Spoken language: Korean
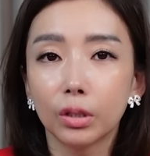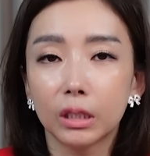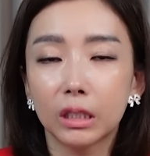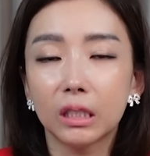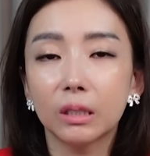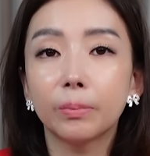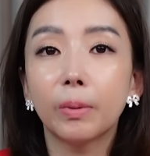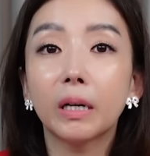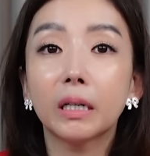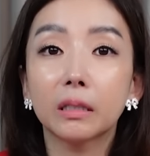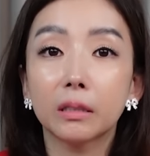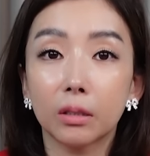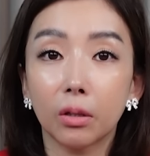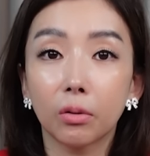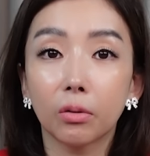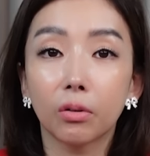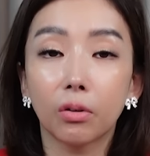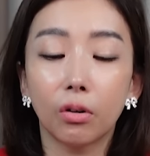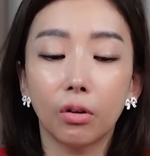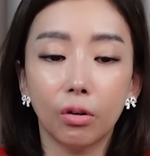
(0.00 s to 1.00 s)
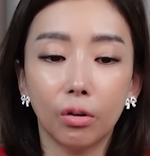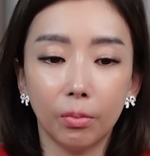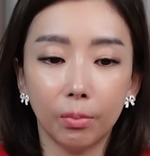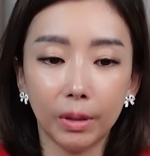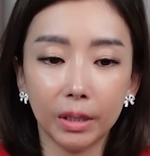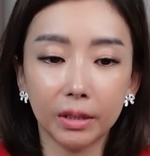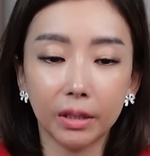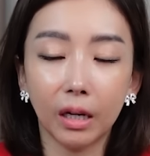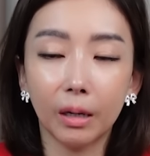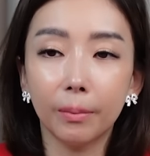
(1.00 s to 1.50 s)

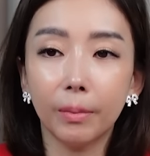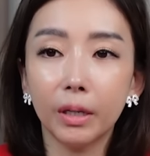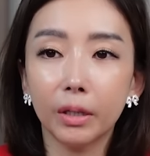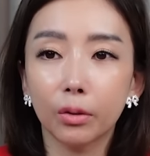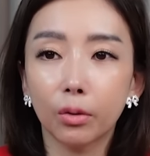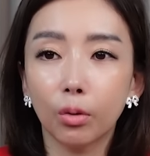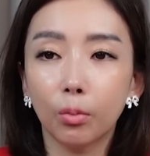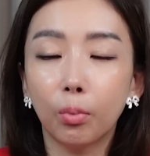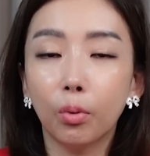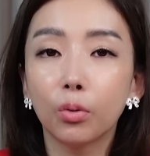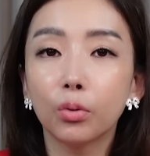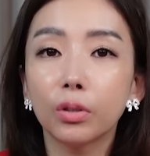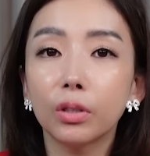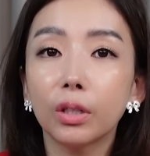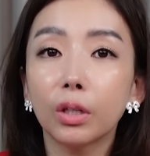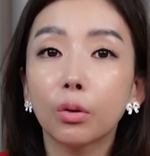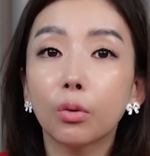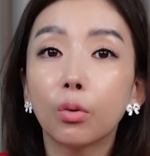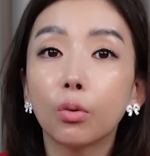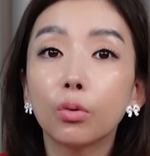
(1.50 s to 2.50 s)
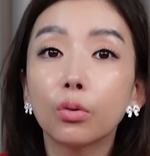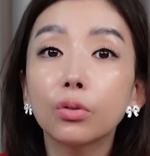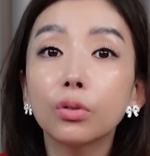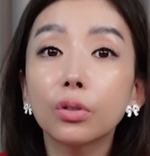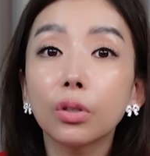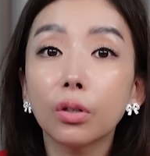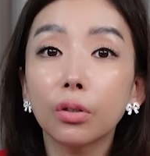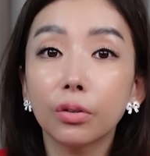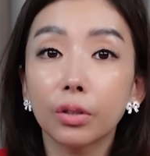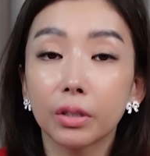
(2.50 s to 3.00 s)
지방선거만 남아있고 본인의
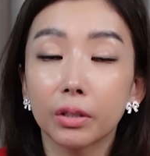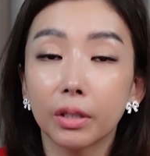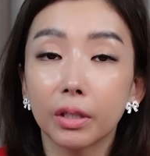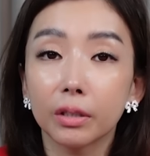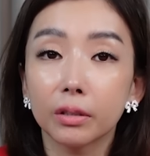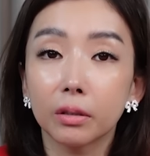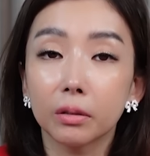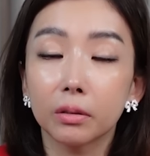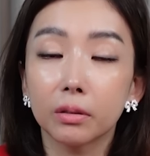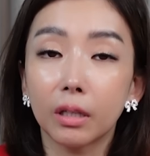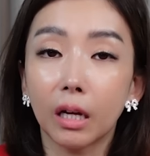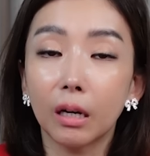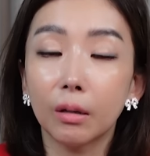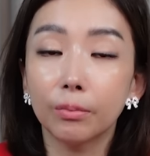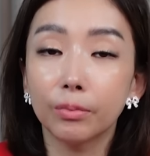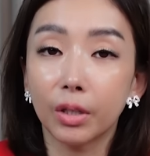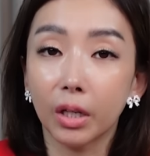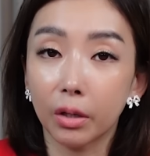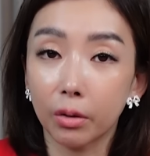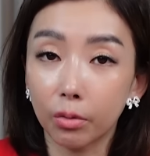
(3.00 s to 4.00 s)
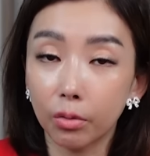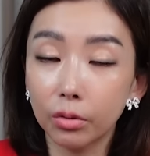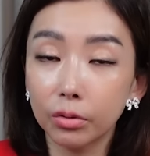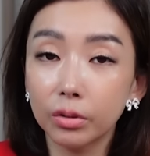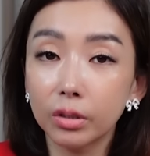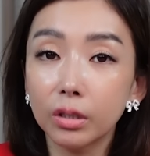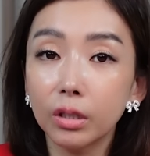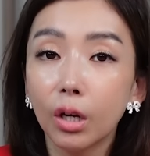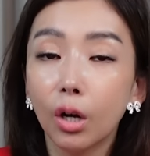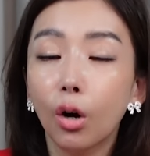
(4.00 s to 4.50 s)
공천에 대해서는 다음
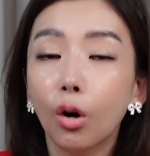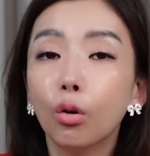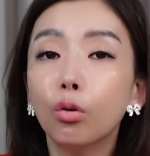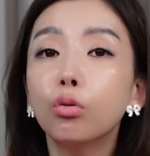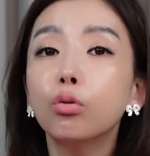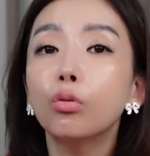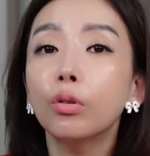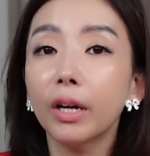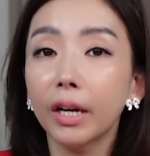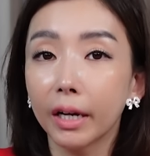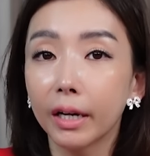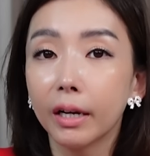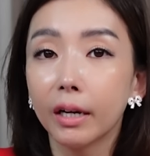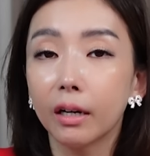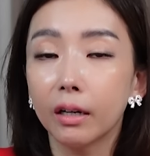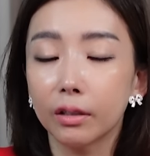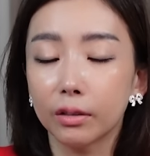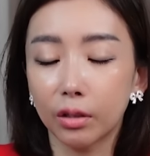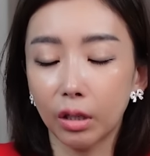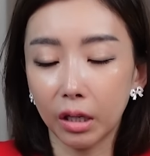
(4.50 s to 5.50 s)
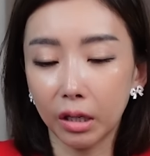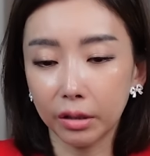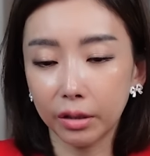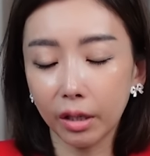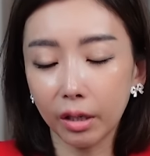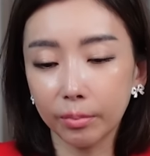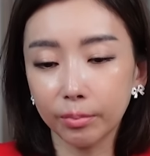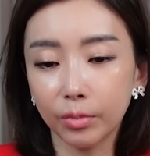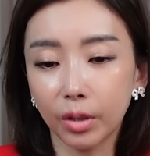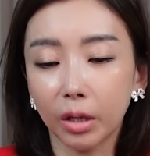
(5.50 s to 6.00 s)
대권을 후에 어,
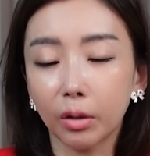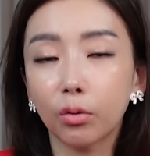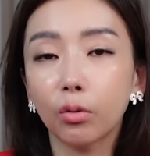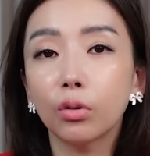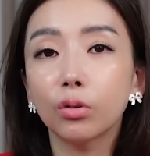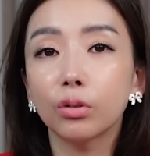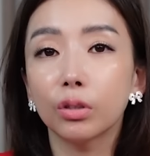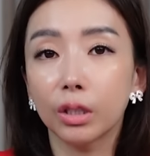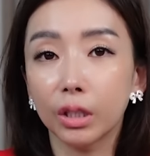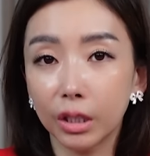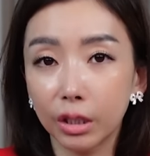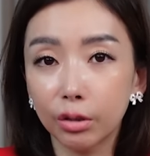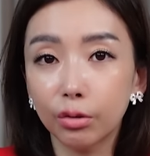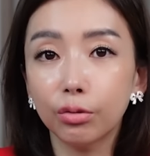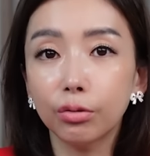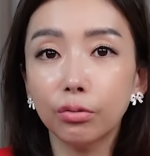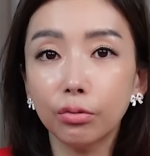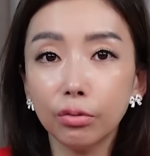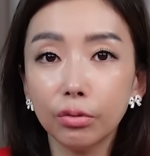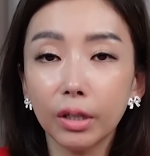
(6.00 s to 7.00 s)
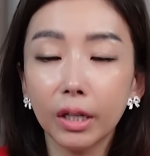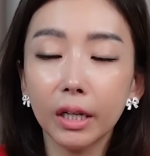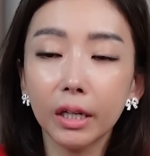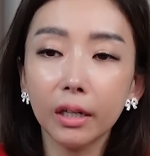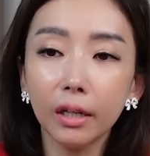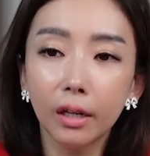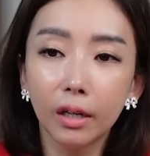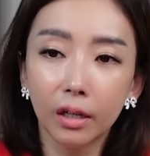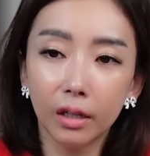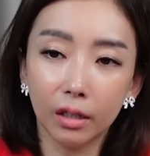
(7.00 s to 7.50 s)
다음 대권
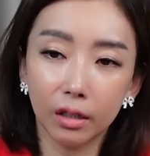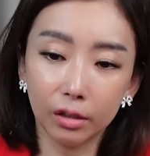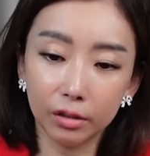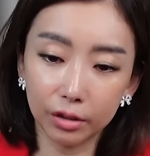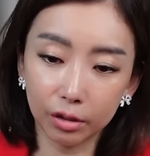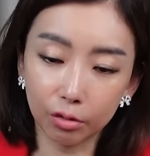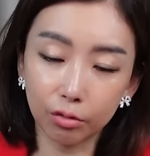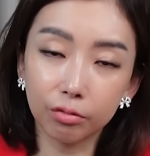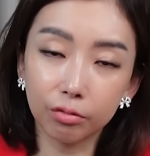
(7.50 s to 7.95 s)
이후에 어, 이제